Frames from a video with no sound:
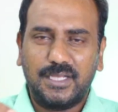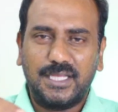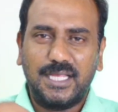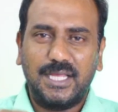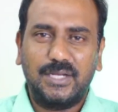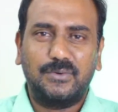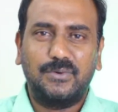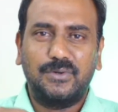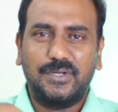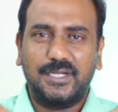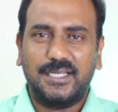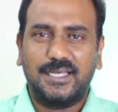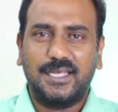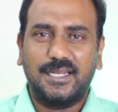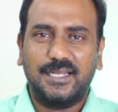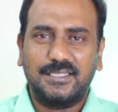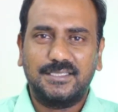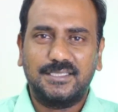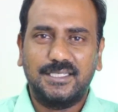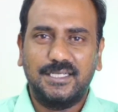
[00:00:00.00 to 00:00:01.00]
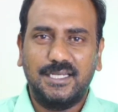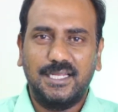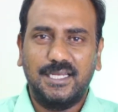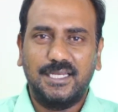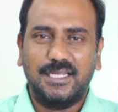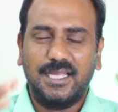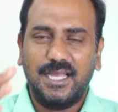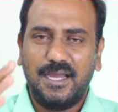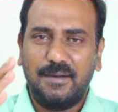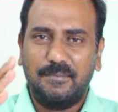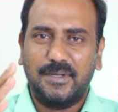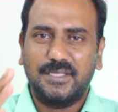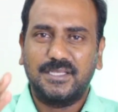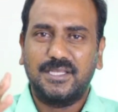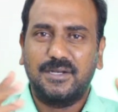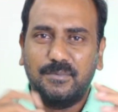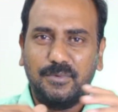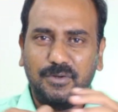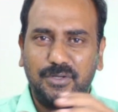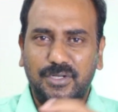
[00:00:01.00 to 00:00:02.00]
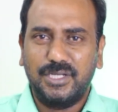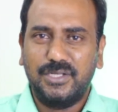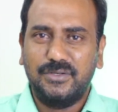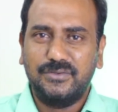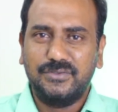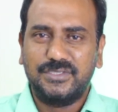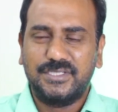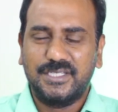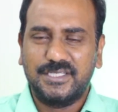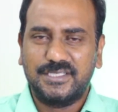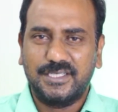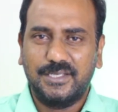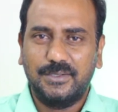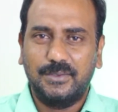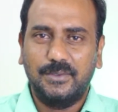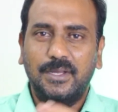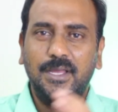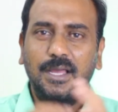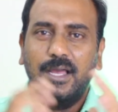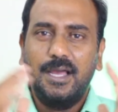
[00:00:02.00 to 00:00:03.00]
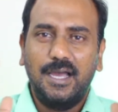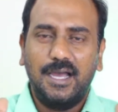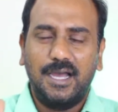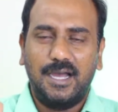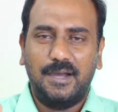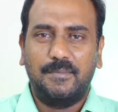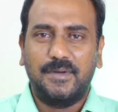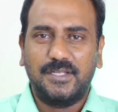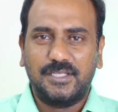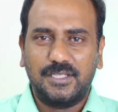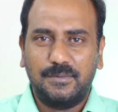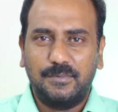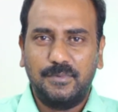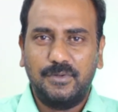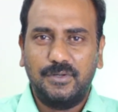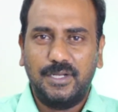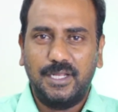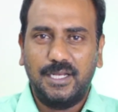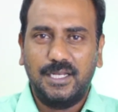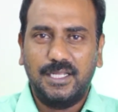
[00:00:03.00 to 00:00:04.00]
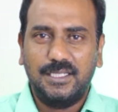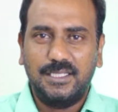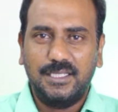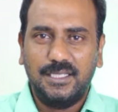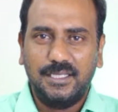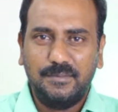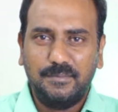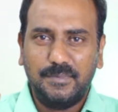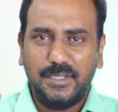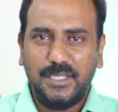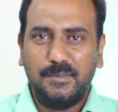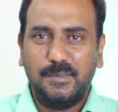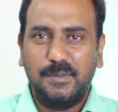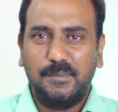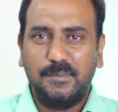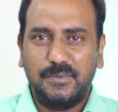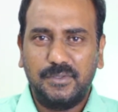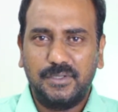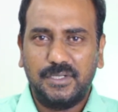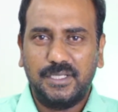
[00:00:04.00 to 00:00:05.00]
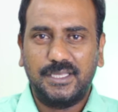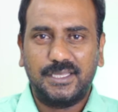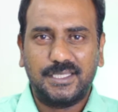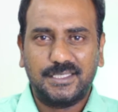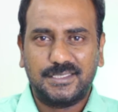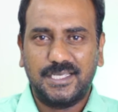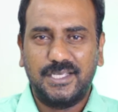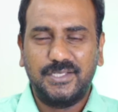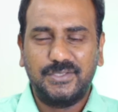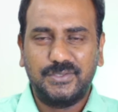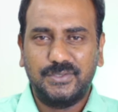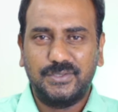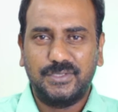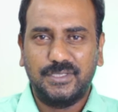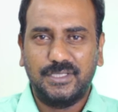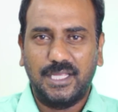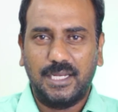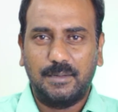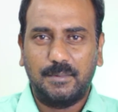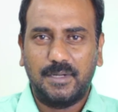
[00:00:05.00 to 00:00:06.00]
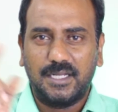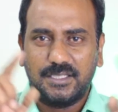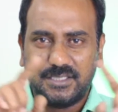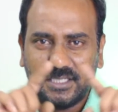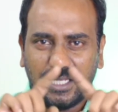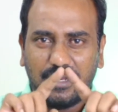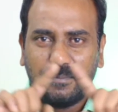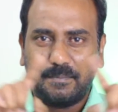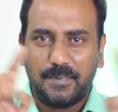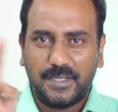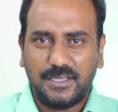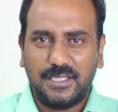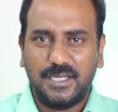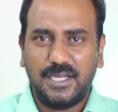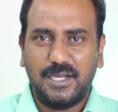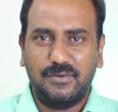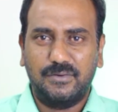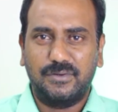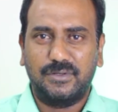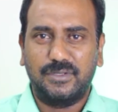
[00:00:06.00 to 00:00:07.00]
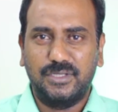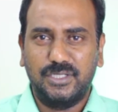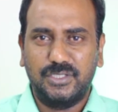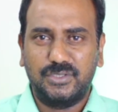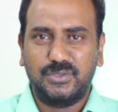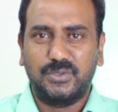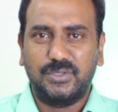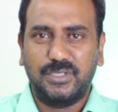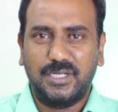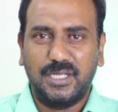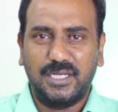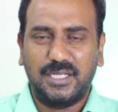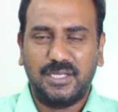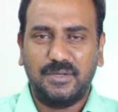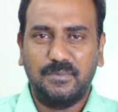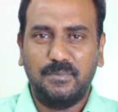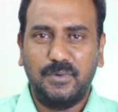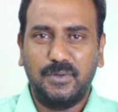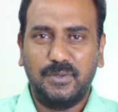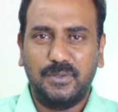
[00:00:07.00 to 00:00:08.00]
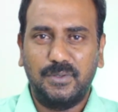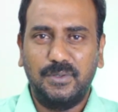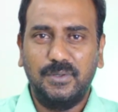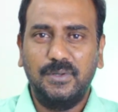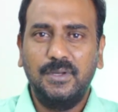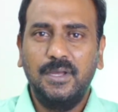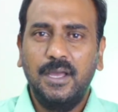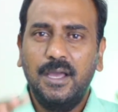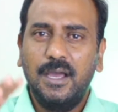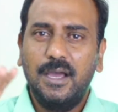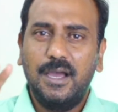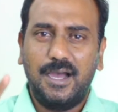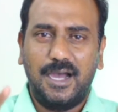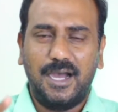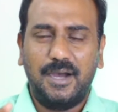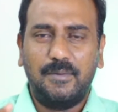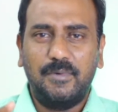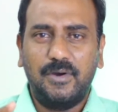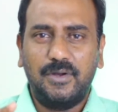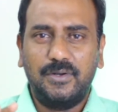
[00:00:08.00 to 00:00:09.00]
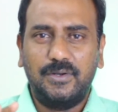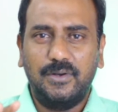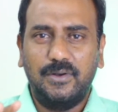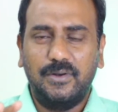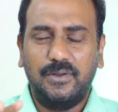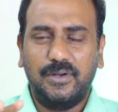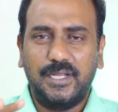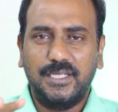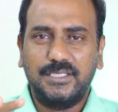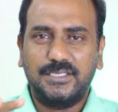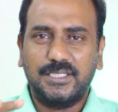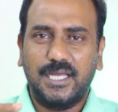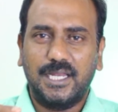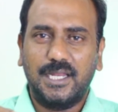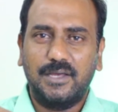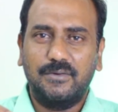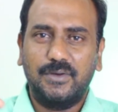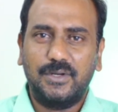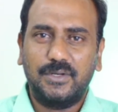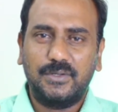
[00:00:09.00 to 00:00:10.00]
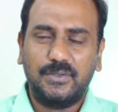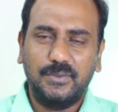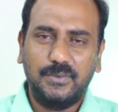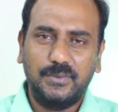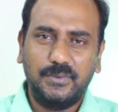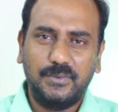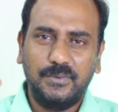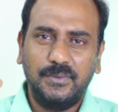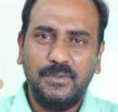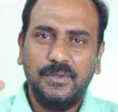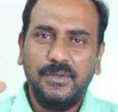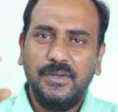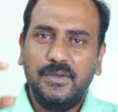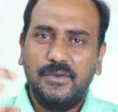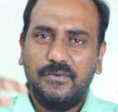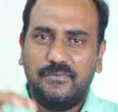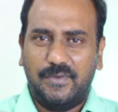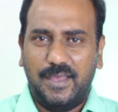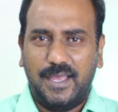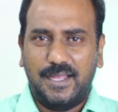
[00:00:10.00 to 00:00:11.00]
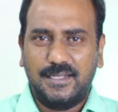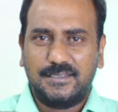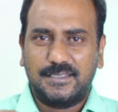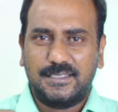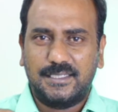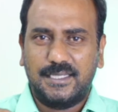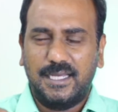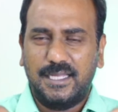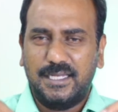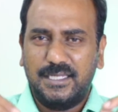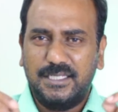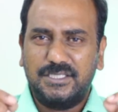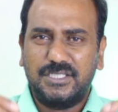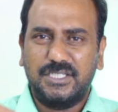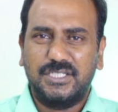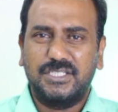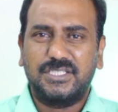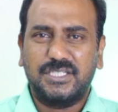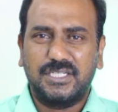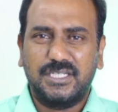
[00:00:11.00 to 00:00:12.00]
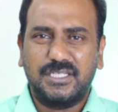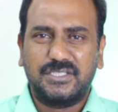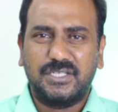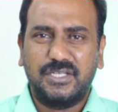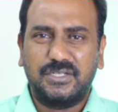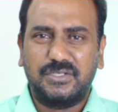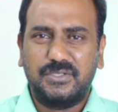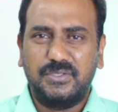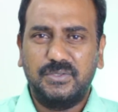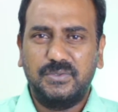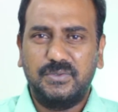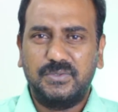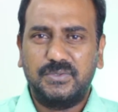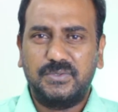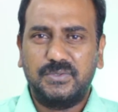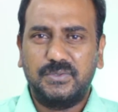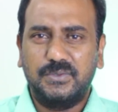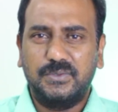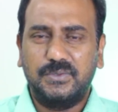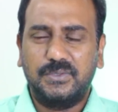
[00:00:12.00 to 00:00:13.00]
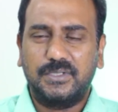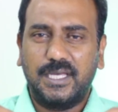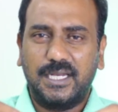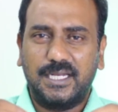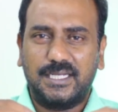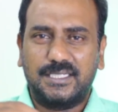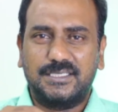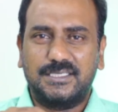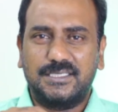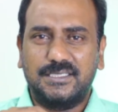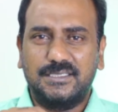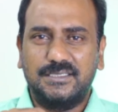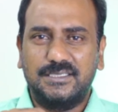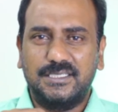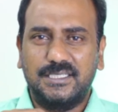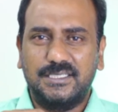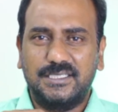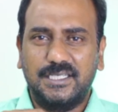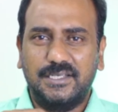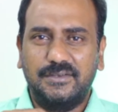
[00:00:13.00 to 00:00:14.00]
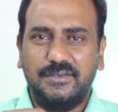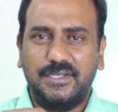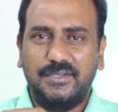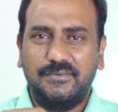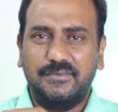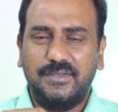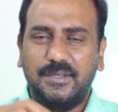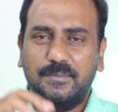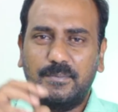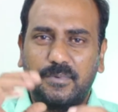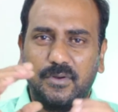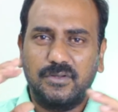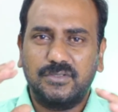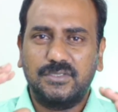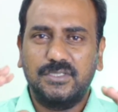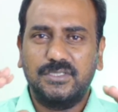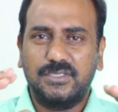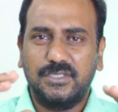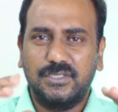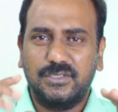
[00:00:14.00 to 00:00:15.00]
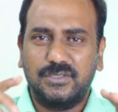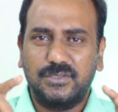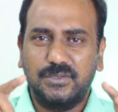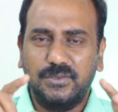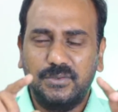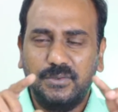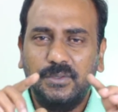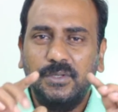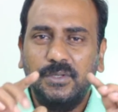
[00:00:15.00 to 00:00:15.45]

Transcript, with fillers: ఒకదానికొకటి కనెక్ట్ చేయడానికి ఆ మదర్ బోర్డ్ని యూజ్ చేస్తారు ఆ మదర్ బోర్డ్ అనేది మినిమమ్ ఇంత సైజు ఉంటుంది అనమాట చాలా పెద్దగా ఉంటుంది చూడడానికి బోర్డు ఆ బోర్డులోనే చాలా వరకు ఫ్యాన్స్ కానీ చిన్న చిన్న సర్క్యూట్స్ కనెక్షన్ చేసేటివి ప్రాసెసర్స్